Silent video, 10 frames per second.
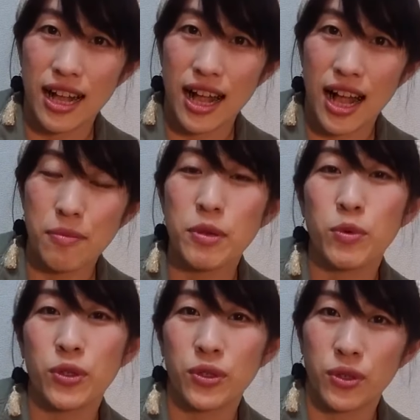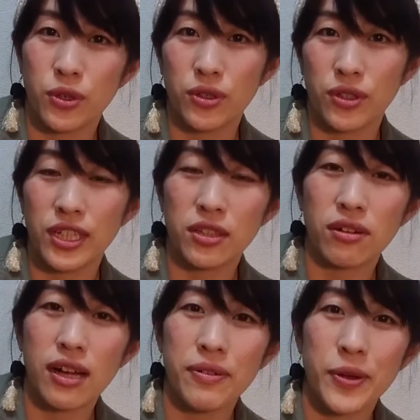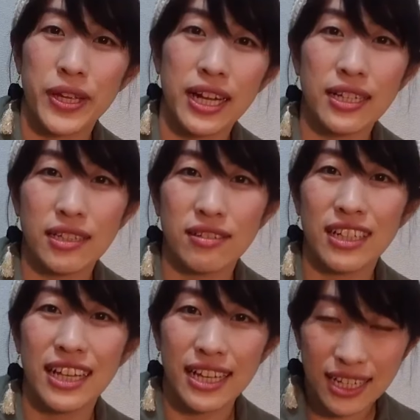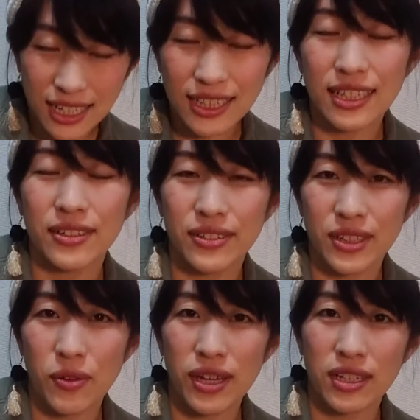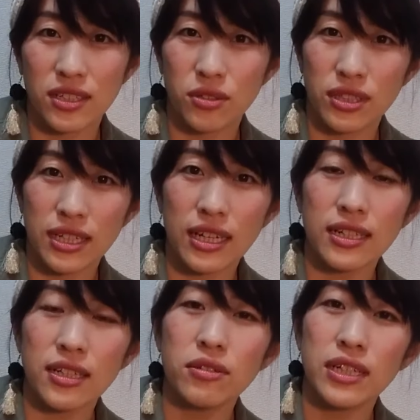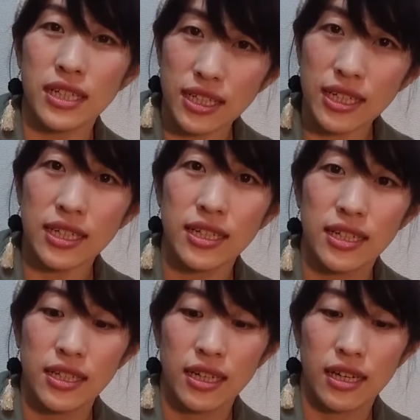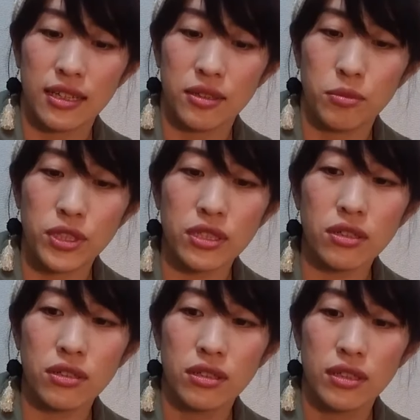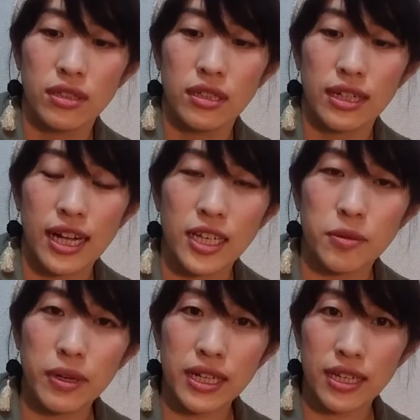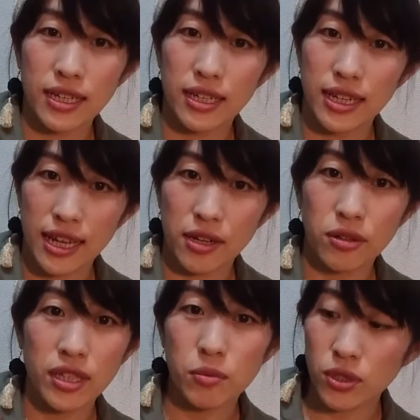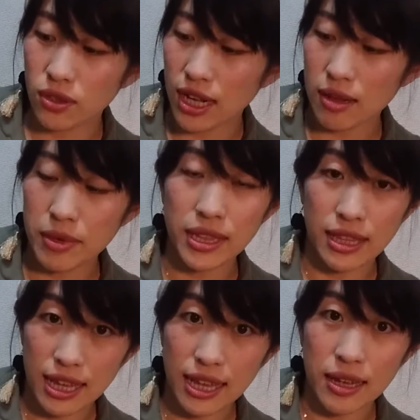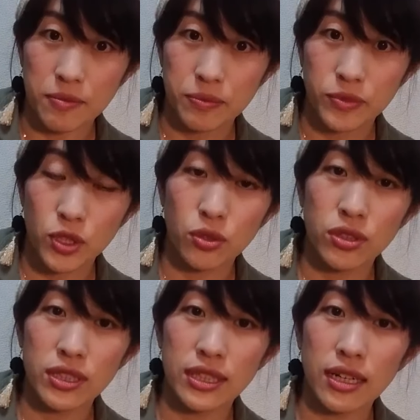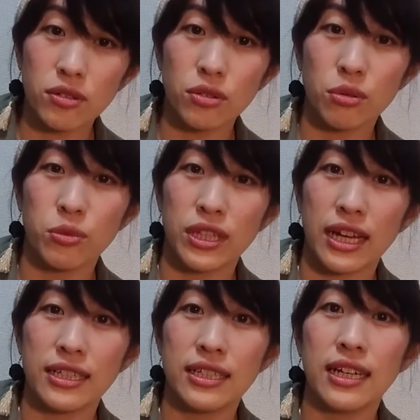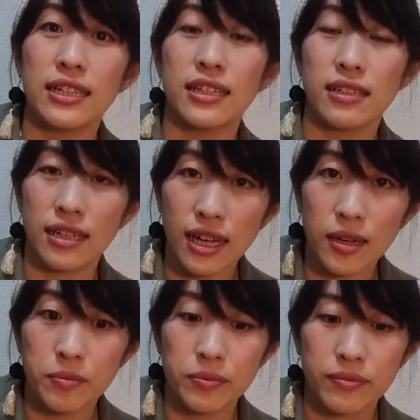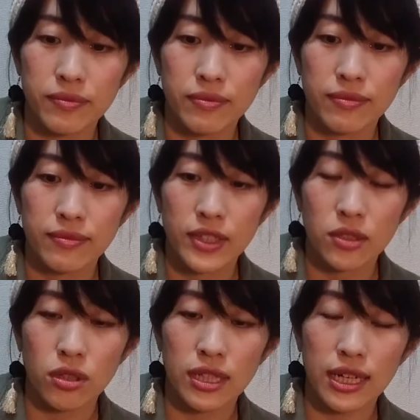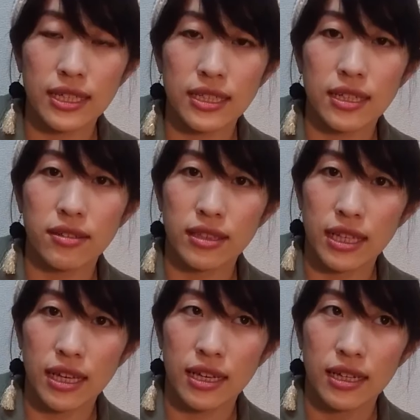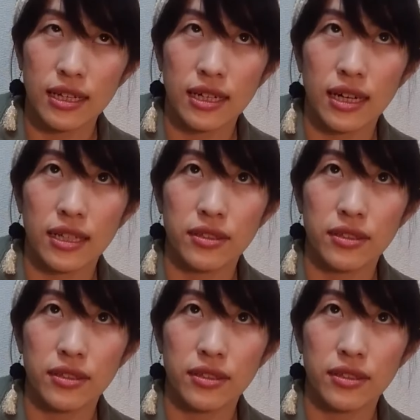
編み物のニットカフェを開いてくれないかっていうふうなお話をいただいたときにあのもちろんかぎ針でいろんなものが編めて上手になることも大事なんですがそれだけじゃなくてあの